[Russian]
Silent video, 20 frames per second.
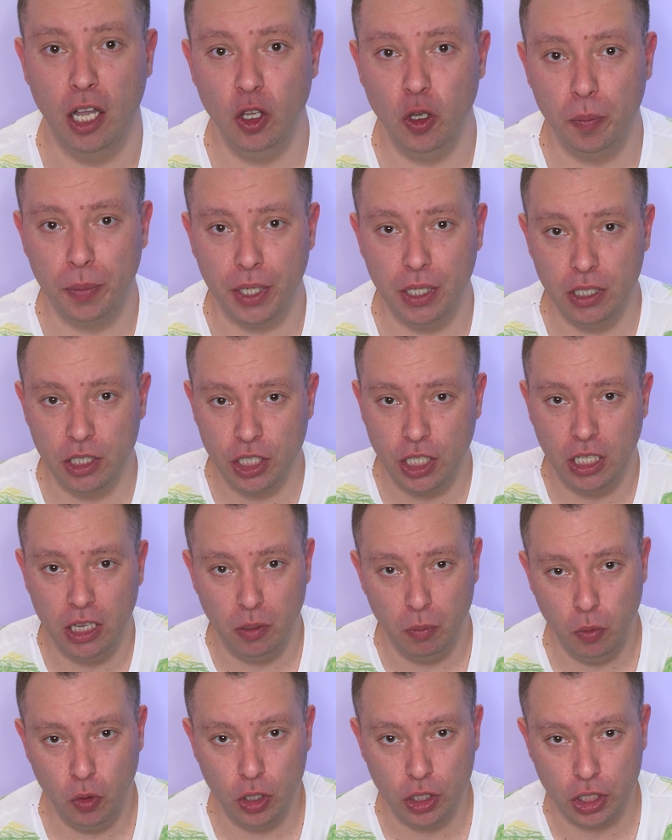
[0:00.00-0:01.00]
оно
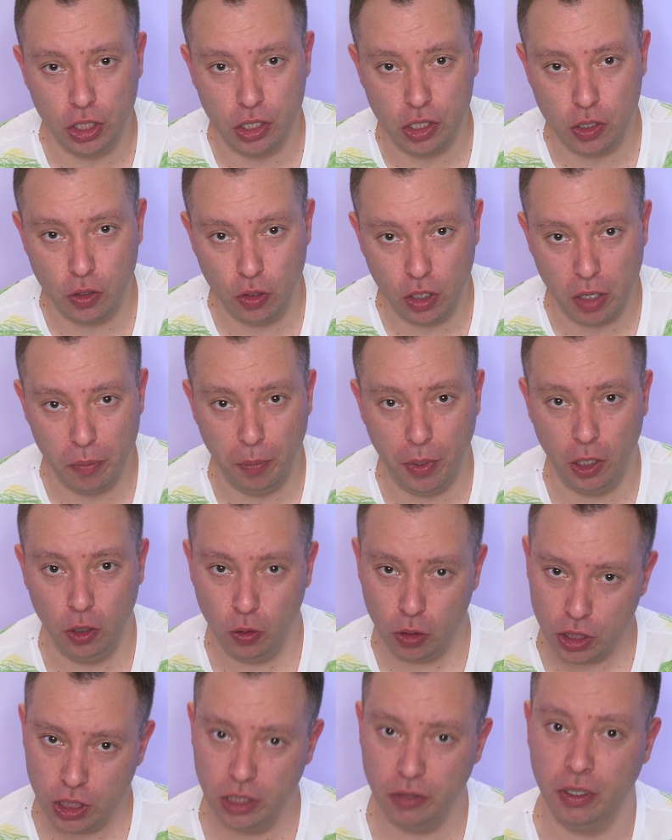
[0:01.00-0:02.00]
пролежало больше срока
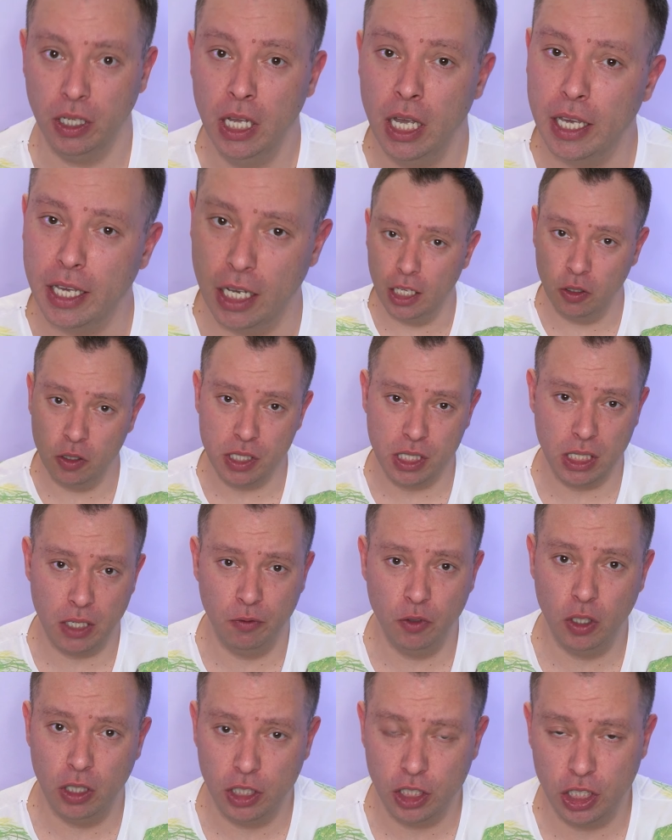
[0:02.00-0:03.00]
положенного, и оно все
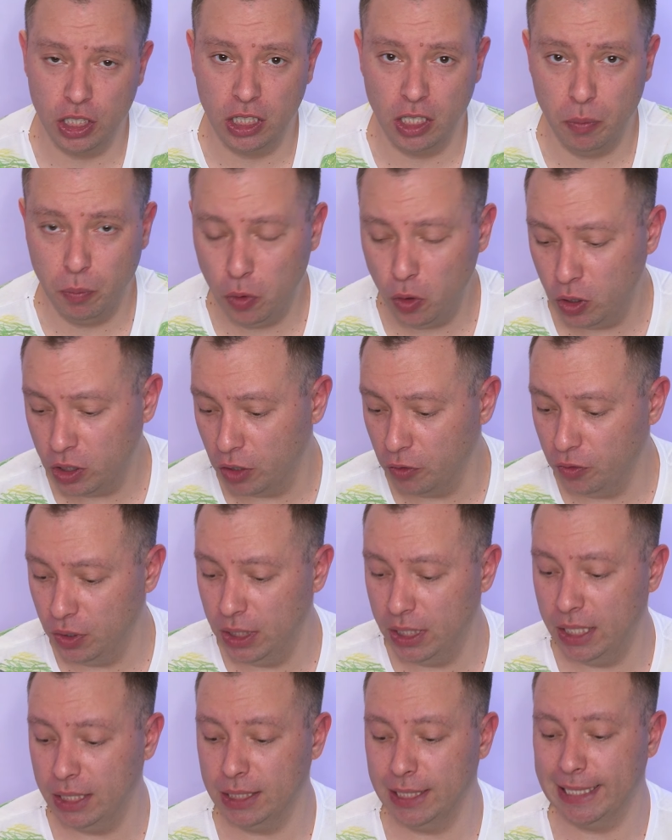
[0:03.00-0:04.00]
равно лежит на полке, вы
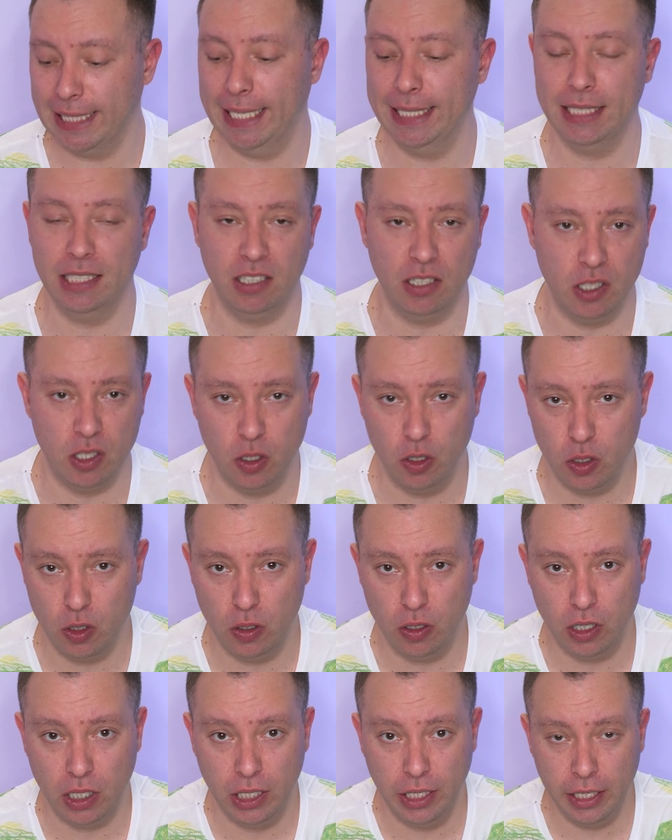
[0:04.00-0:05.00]
на это тратите
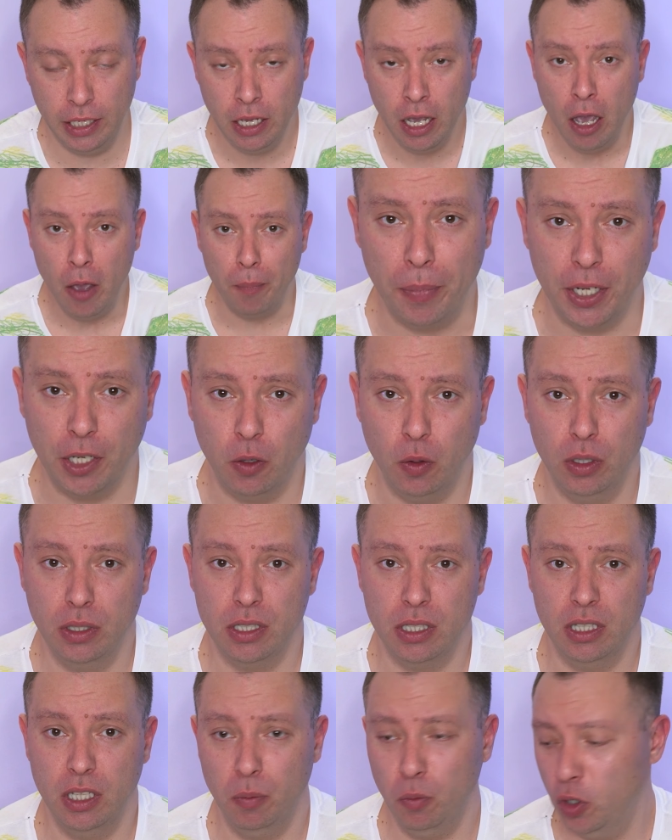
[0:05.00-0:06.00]
140 лей,
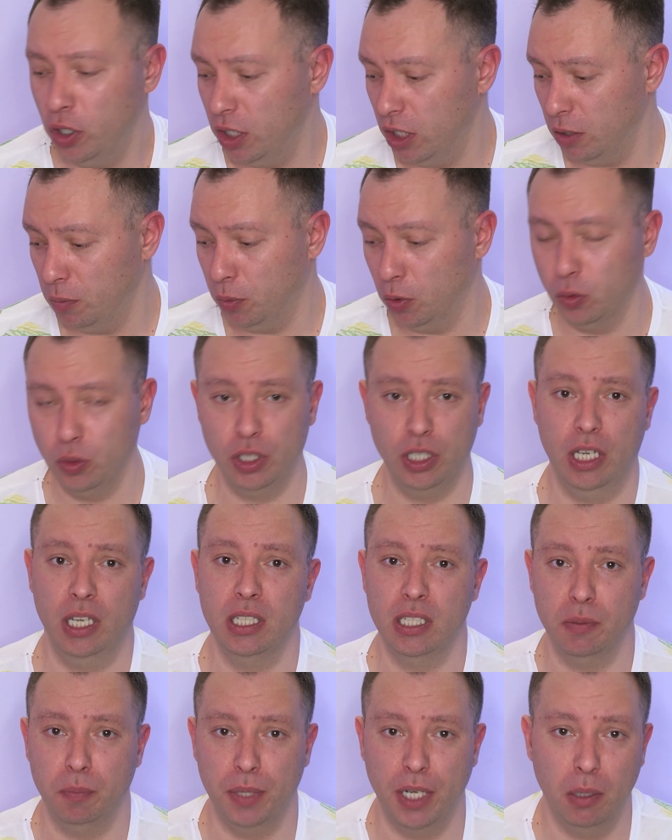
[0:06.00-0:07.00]
приходите домой и
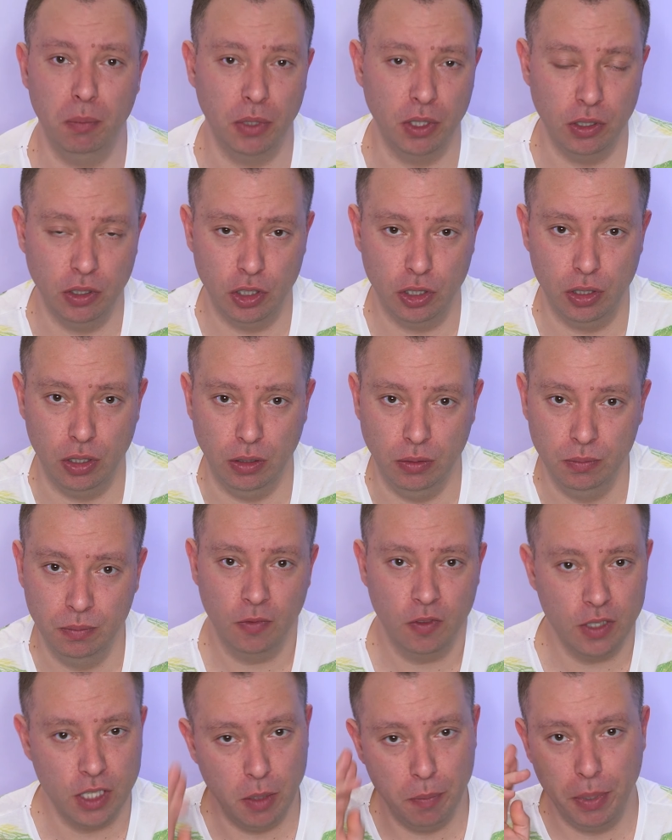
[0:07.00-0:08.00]
получаете прямо ничто.
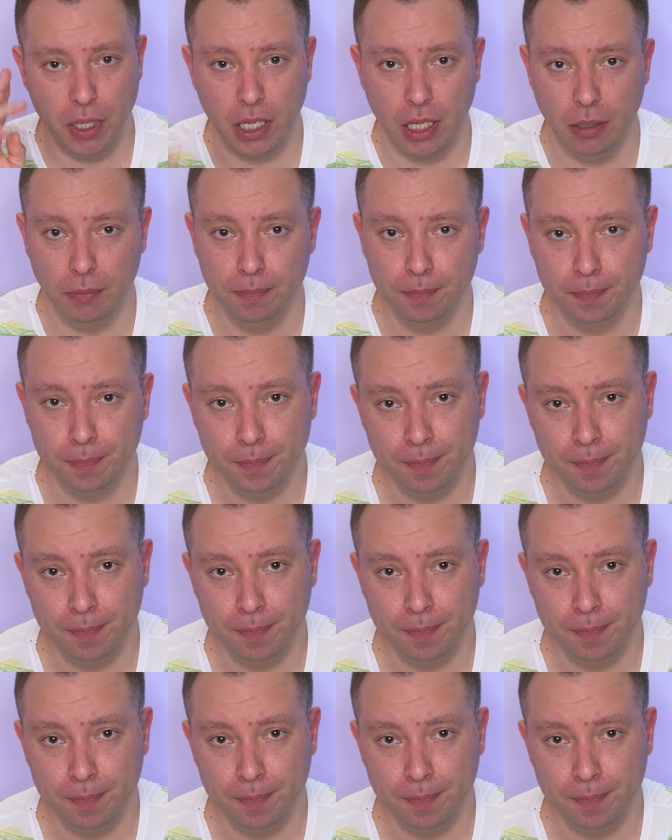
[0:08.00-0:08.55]
Всем пока!